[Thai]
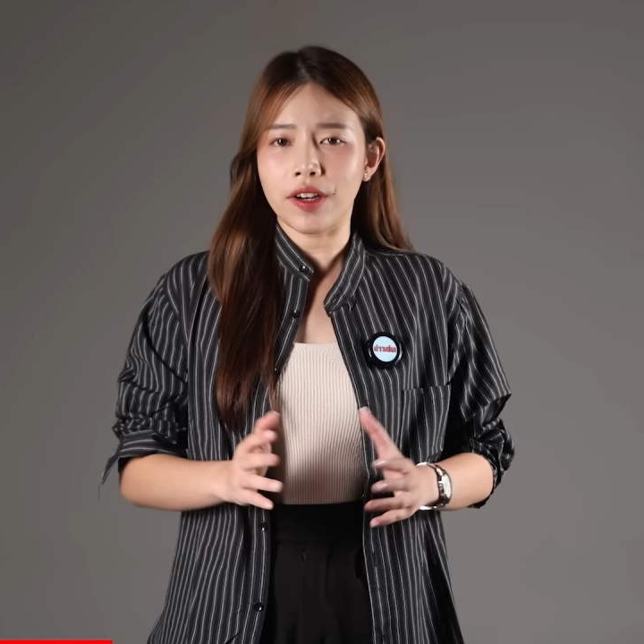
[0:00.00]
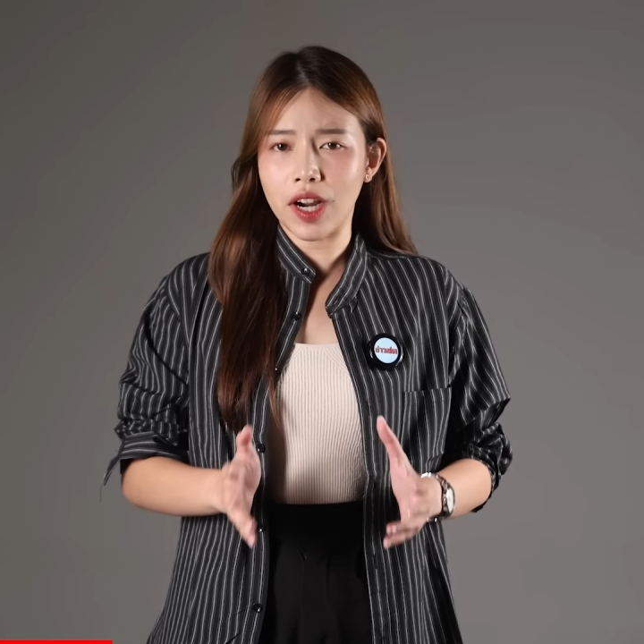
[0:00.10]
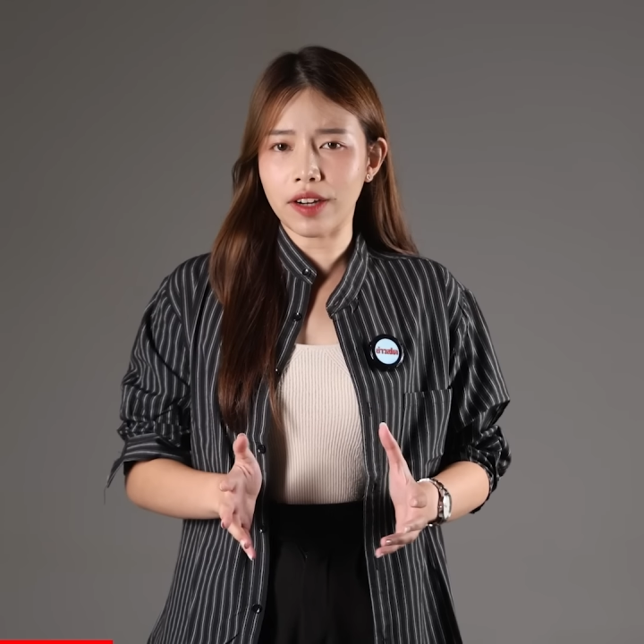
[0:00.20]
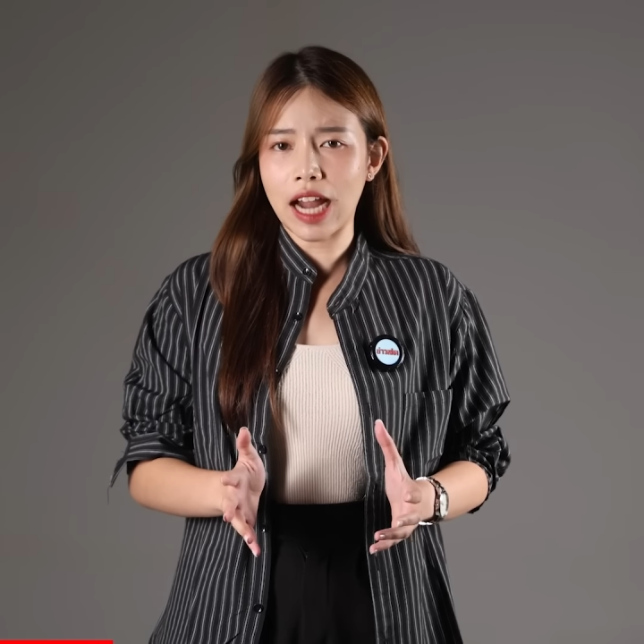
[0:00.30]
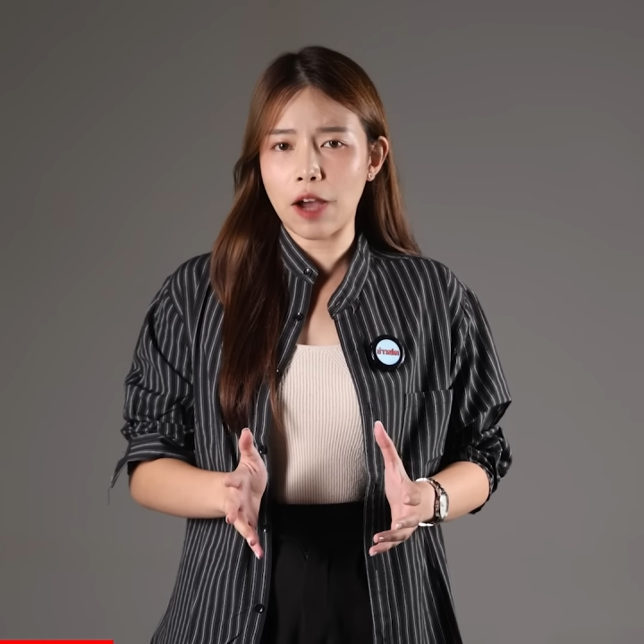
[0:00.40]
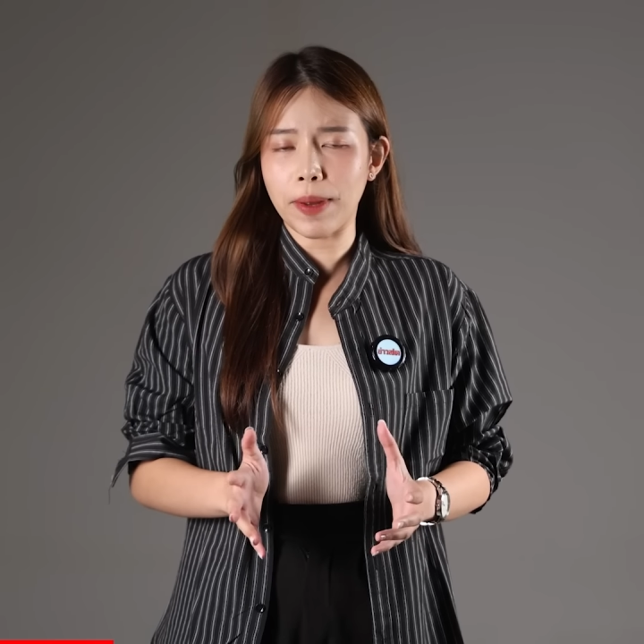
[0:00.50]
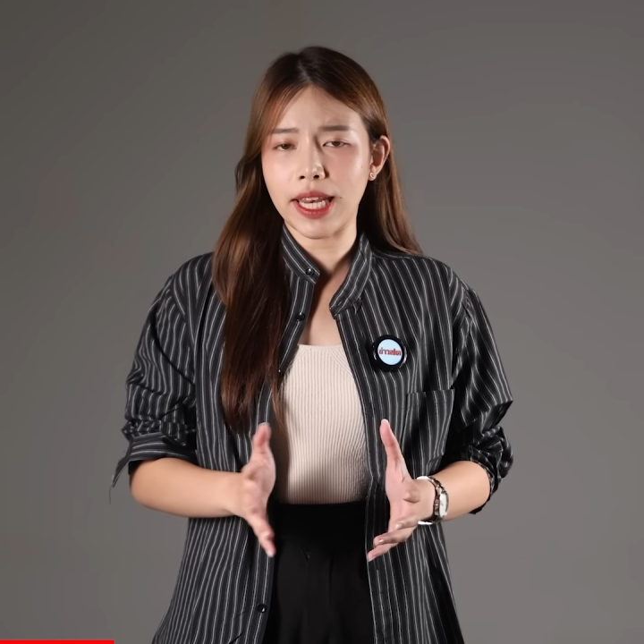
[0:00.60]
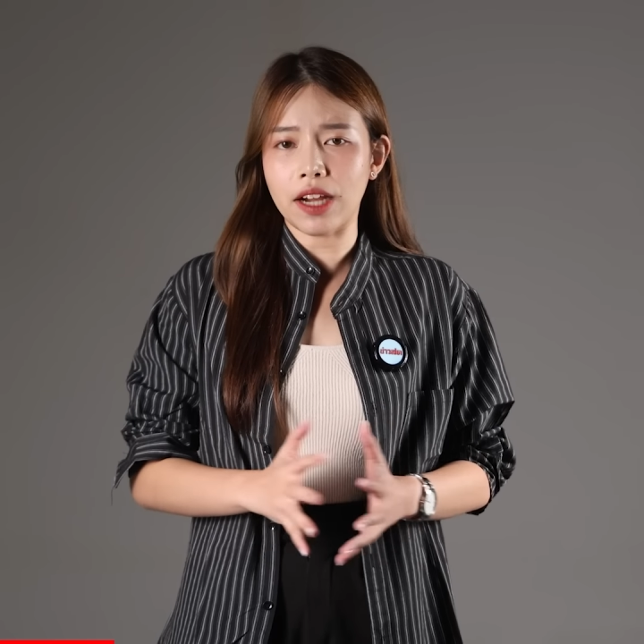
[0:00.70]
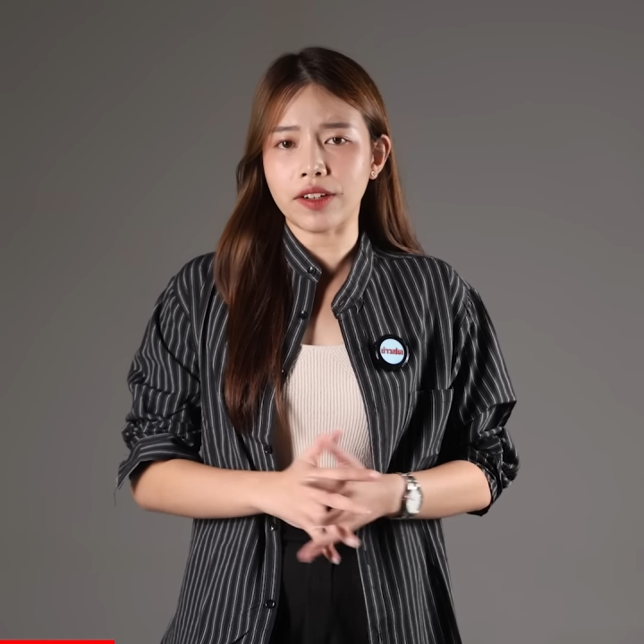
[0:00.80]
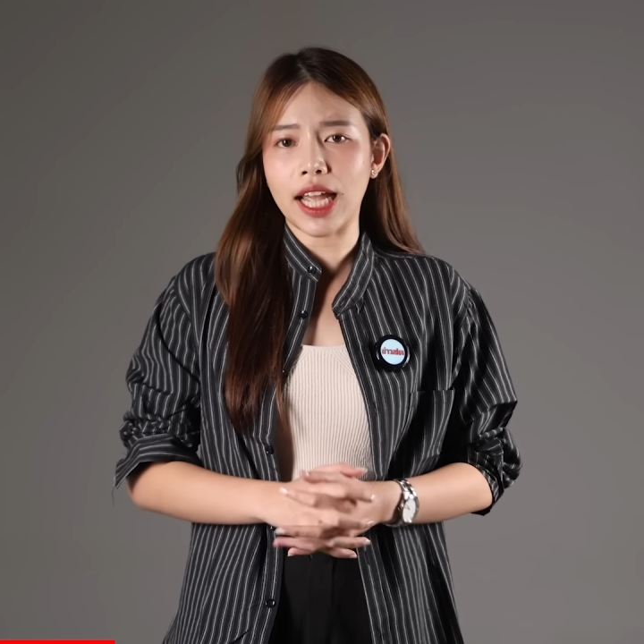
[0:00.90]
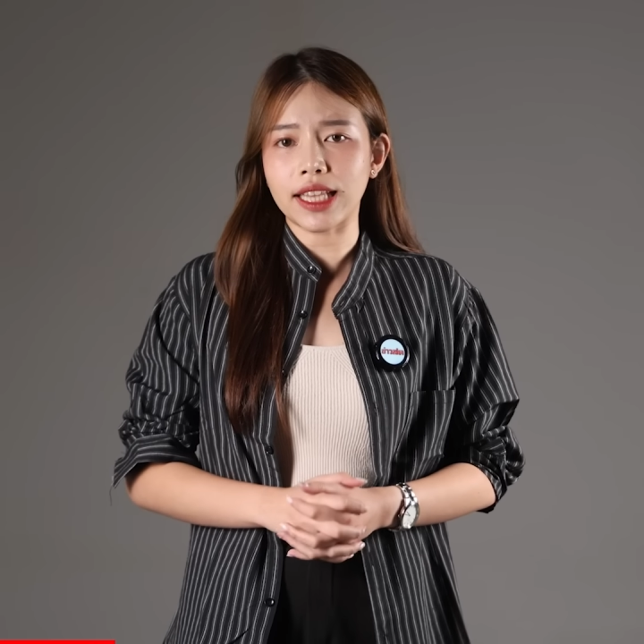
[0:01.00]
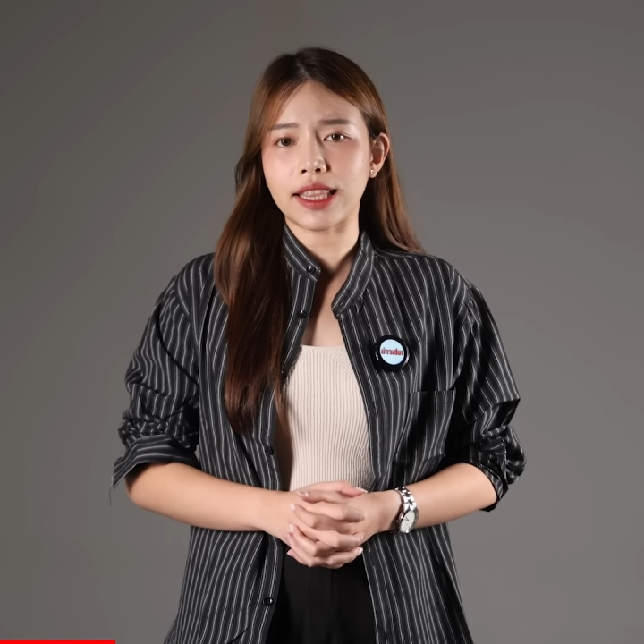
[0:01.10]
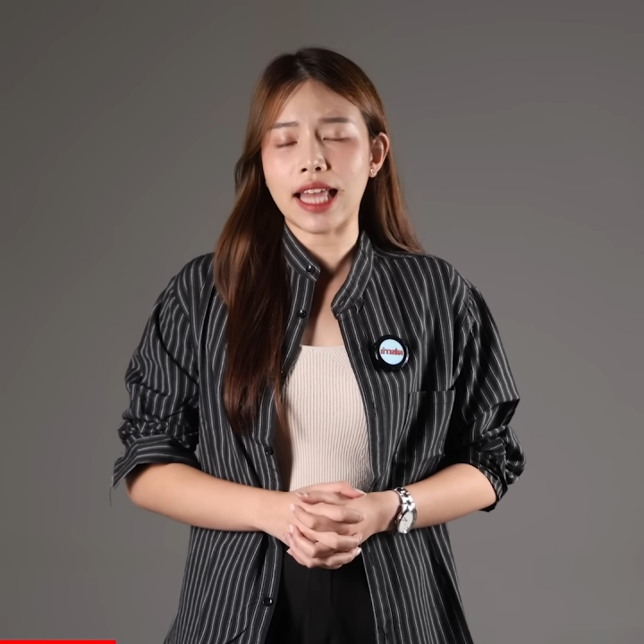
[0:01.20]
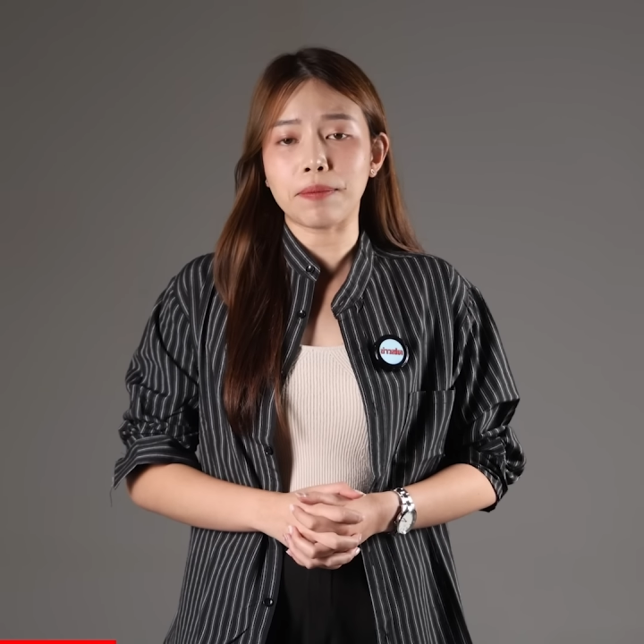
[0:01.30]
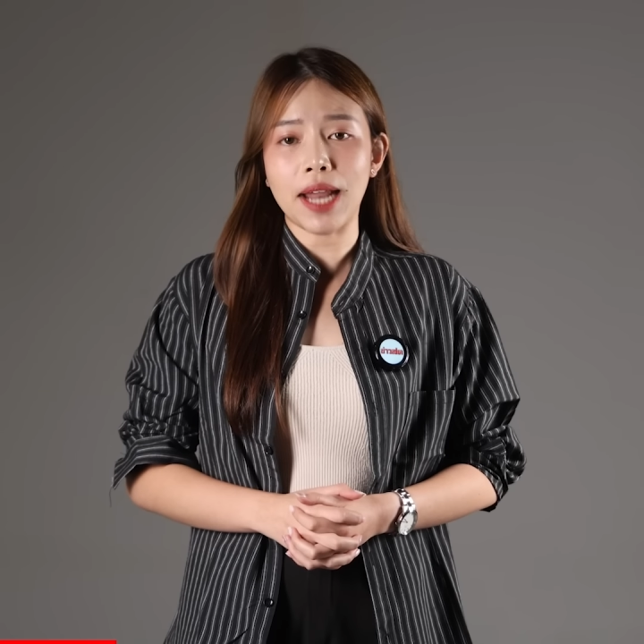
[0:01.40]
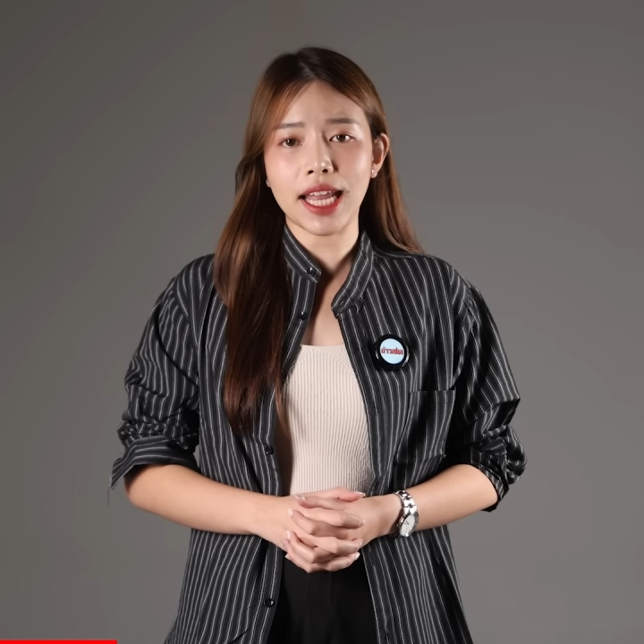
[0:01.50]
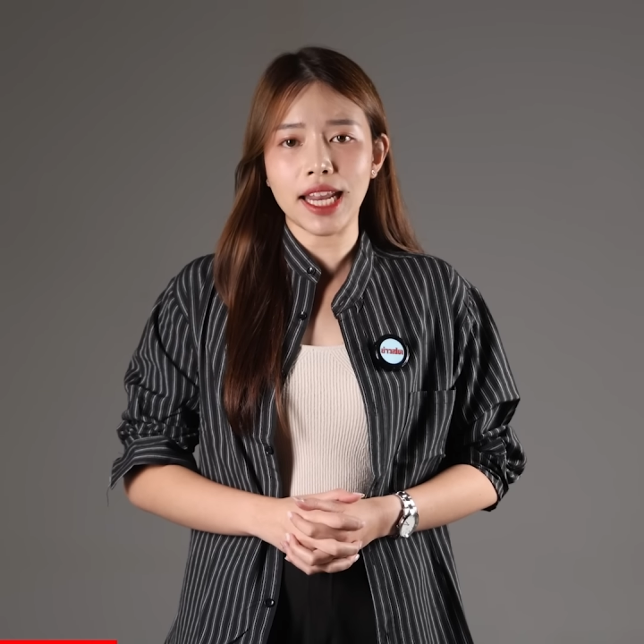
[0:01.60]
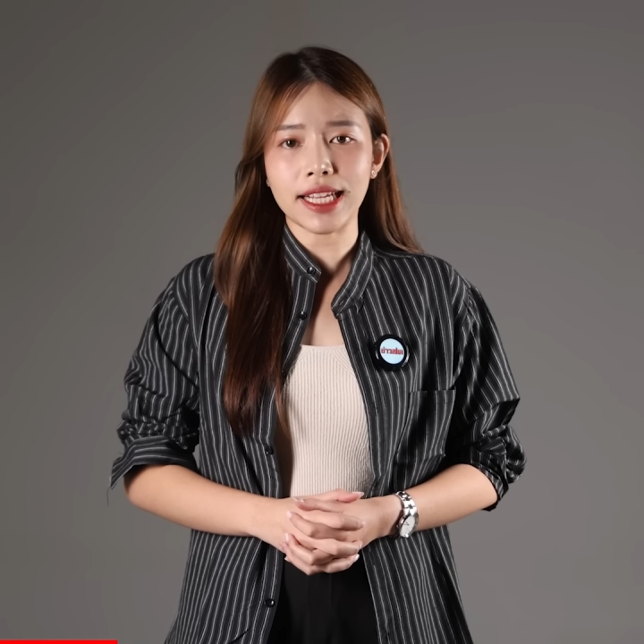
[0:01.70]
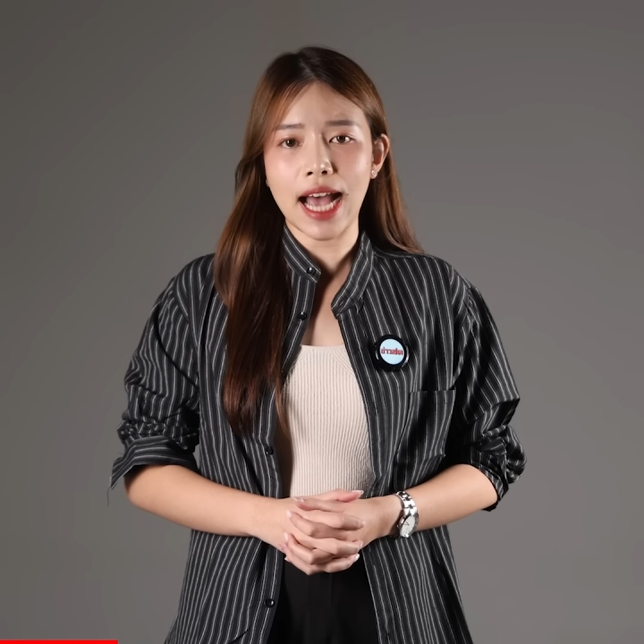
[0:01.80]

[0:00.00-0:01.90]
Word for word: เรื่องราวเป็นอย่างไรติดตามได้ใน